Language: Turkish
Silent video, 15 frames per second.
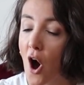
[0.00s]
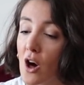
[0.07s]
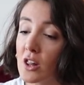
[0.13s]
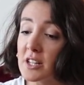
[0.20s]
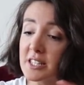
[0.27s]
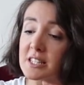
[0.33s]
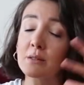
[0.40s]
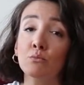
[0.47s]

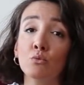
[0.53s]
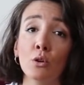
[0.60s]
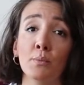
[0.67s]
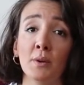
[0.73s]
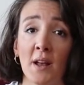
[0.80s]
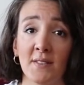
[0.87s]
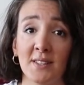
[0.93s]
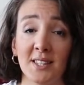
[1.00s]
alırsın
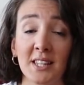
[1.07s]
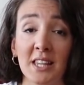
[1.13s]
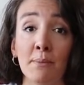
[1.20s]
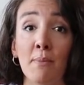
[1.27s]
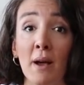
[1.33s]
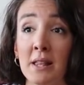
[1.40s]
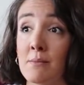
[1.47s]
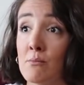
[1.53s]
büyük bir hevese
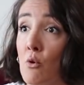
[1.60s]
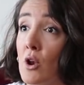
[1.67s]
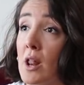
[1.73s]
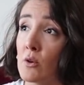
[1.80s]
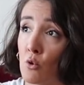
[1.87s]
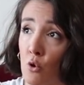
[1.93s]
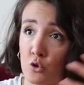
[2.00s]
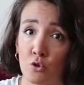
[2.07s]
ki benim
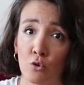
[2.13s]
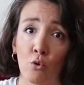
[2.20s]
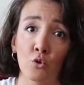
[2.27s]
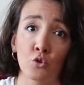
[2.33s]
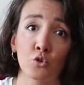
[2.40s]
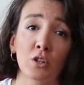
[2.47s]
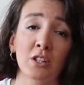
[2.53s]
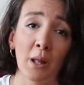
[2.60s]
böyle koştur
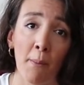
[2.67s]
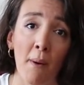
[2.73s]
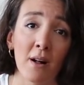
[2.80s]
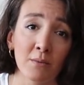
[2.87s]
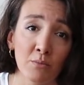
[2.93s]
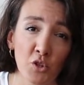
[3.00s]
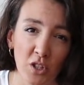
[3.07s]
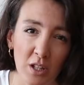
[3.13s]
koştur kitap
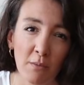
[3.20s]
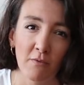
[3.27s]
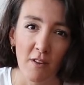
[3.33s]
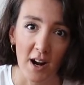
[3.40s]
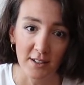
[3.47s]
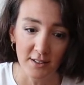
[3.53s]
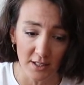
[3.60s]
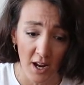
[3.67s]
almışlığım
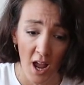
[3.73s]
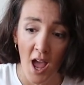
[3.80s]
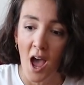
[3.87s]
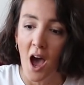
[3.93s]
vardır.